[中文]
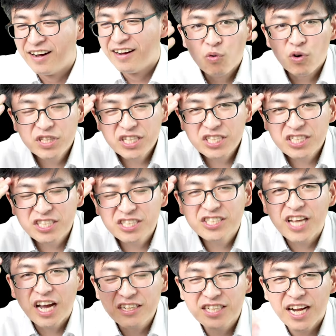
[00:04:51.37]
我的思
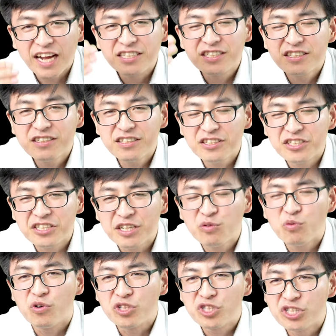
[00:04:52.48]
想产生的结
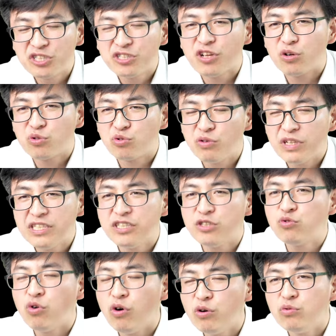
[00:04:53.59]
果制造出了一些
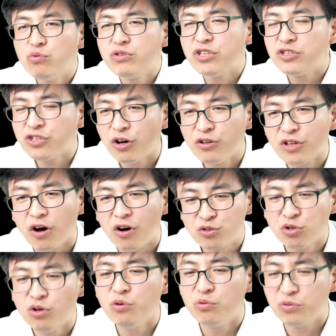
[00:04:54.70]
错误的教导、
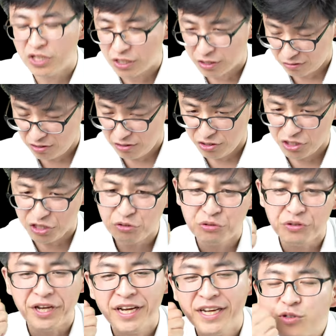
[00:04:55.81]
错误的哲
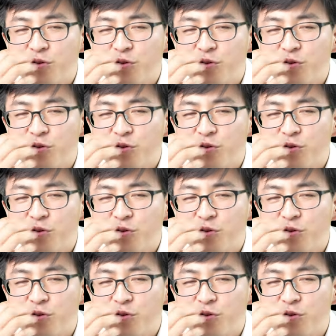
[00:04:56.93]
学。